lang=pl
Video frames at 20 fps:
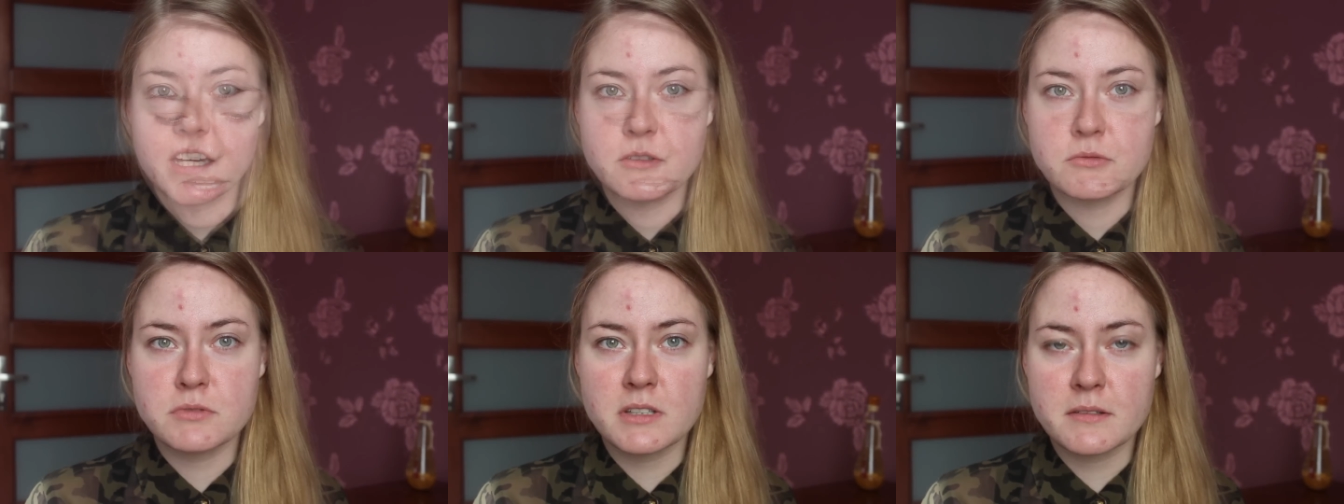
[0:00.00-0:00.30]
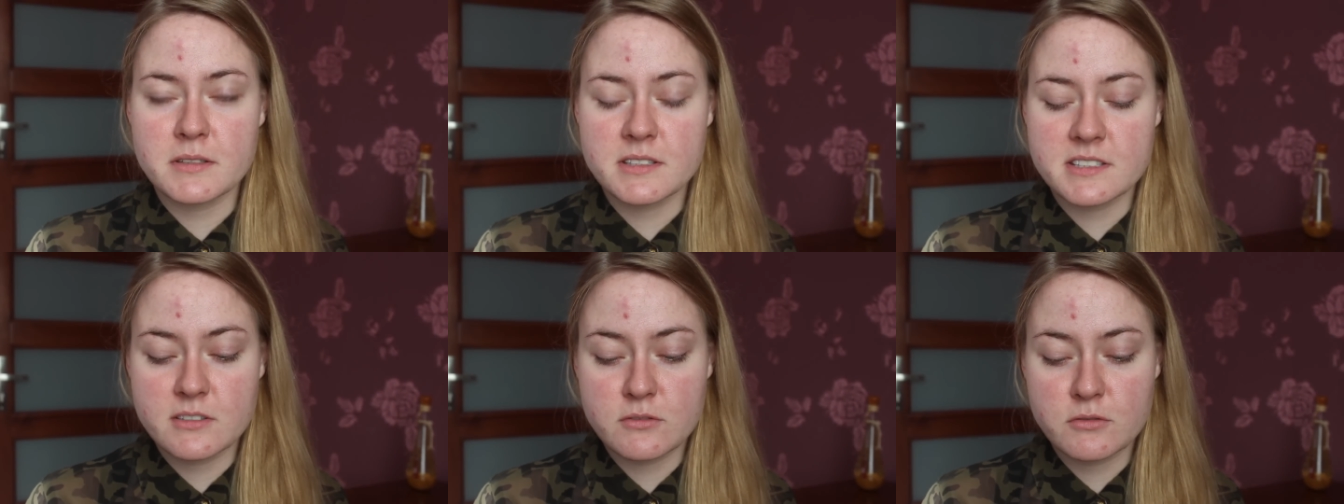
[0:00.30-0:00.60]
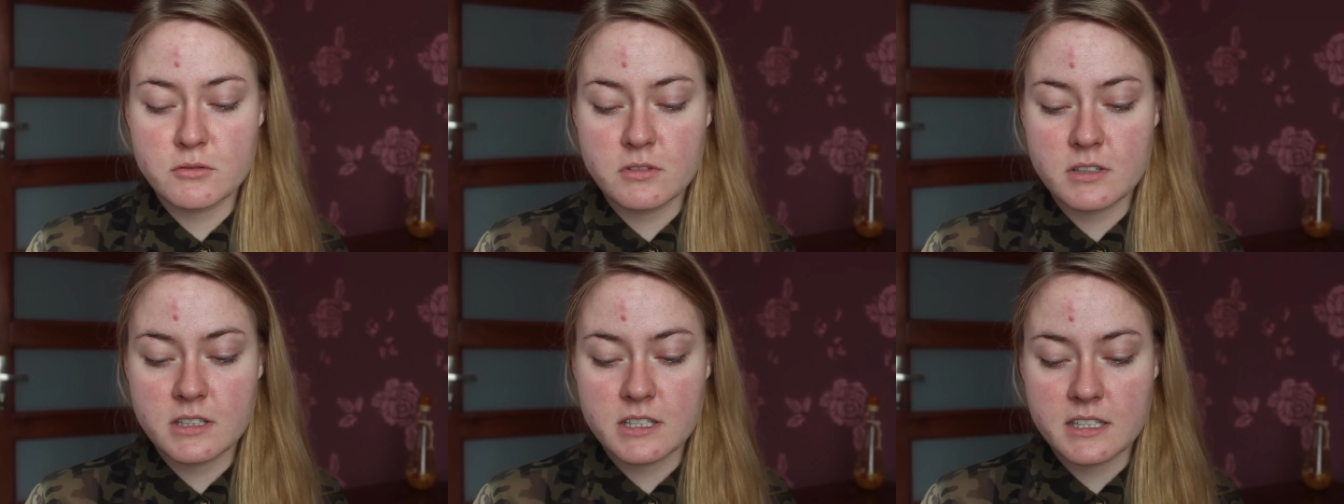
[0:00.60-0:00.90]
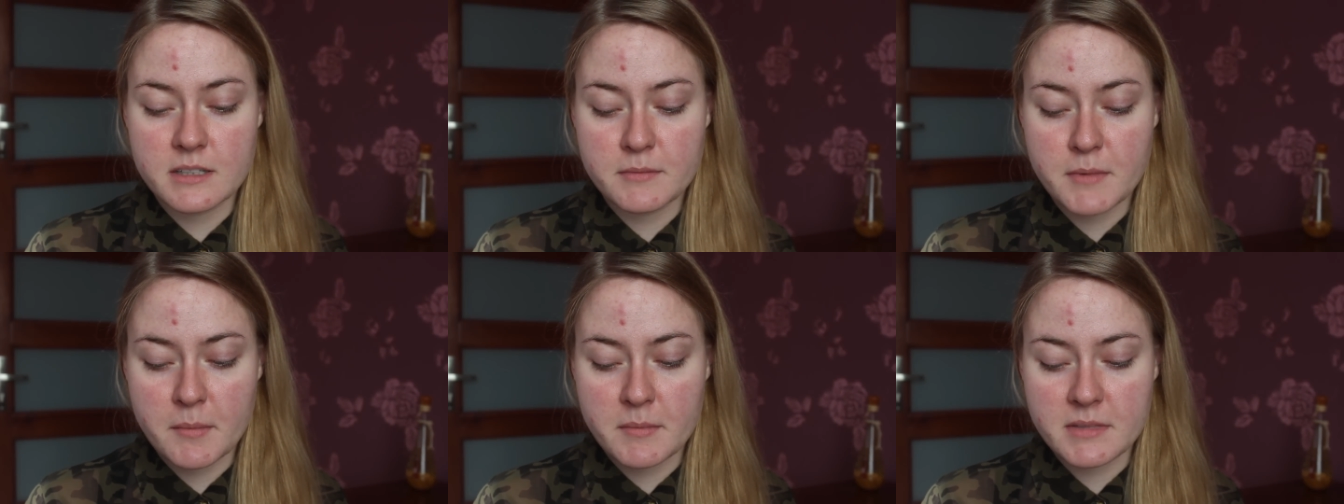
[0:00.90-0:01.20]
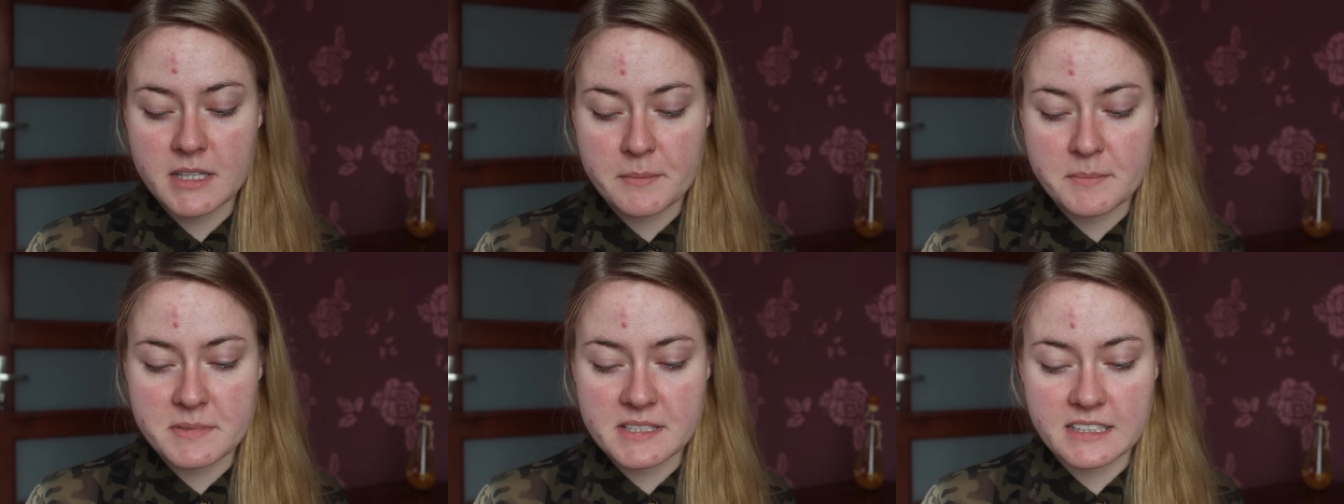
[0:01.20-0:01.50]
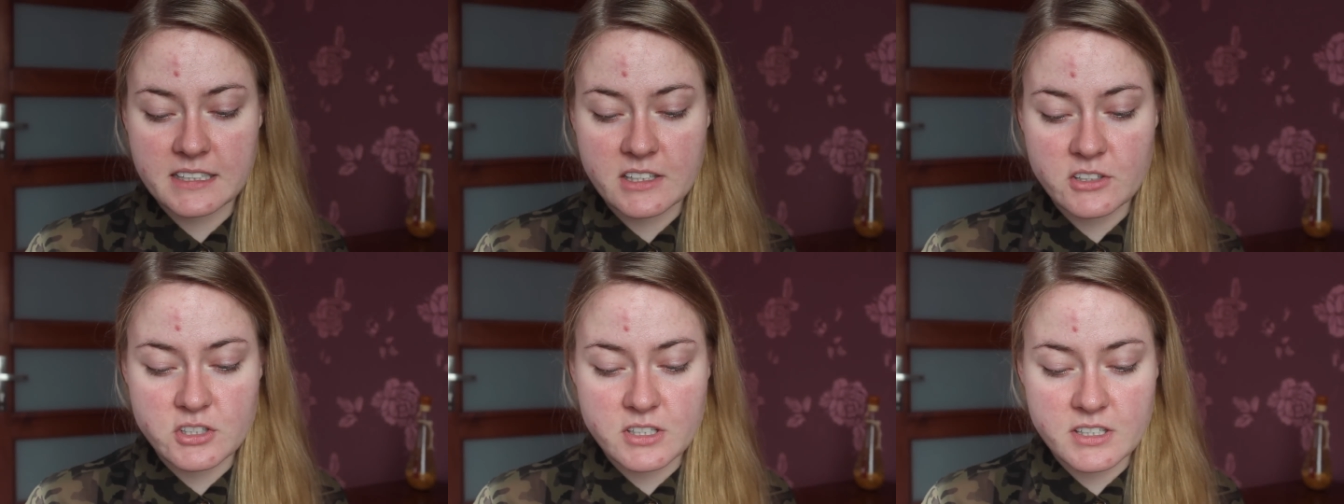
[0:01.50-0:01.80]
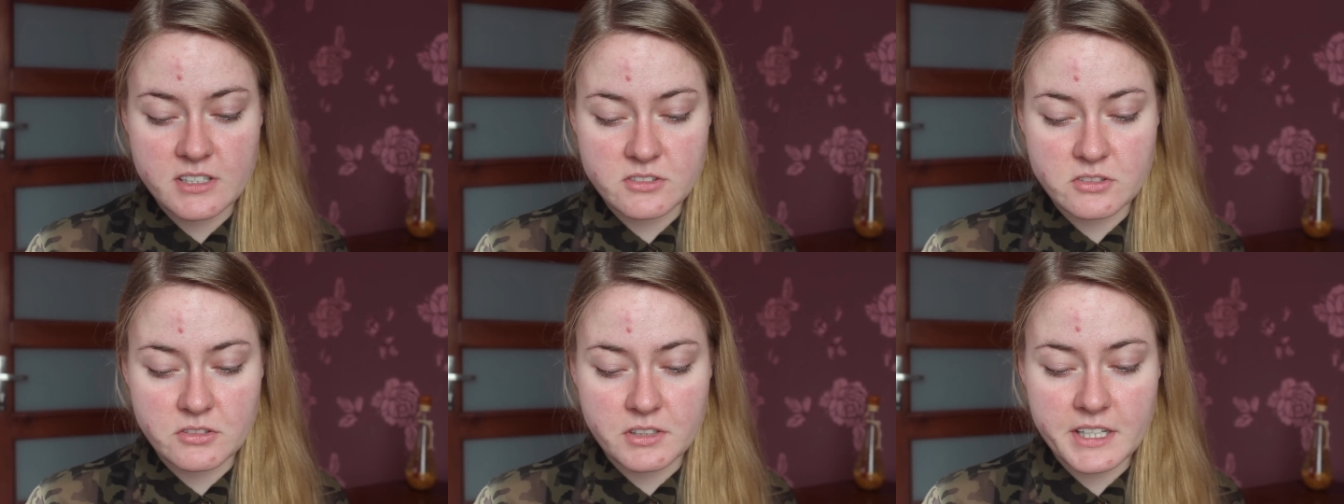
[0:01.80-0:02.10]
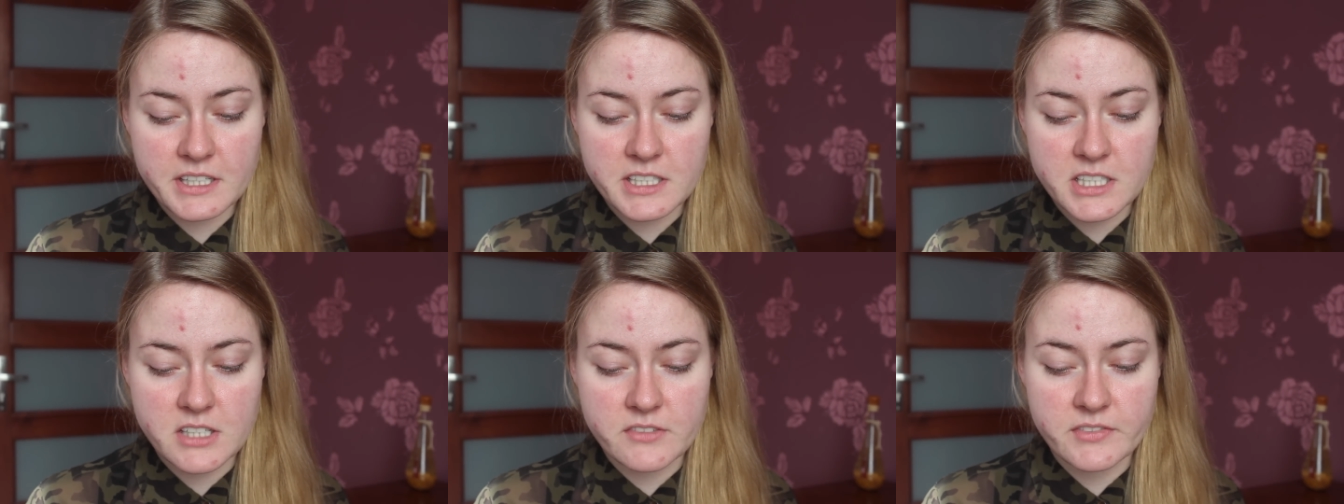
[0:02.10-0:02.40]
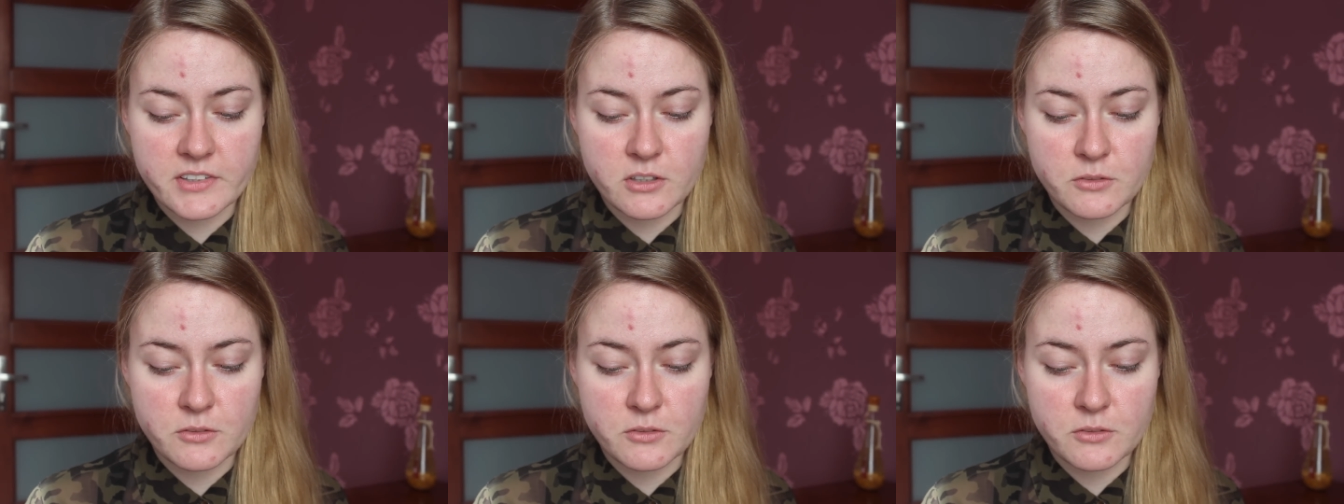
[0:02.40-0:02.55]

I tutaj z tyłu e, mamy napisane, że jest to lekki,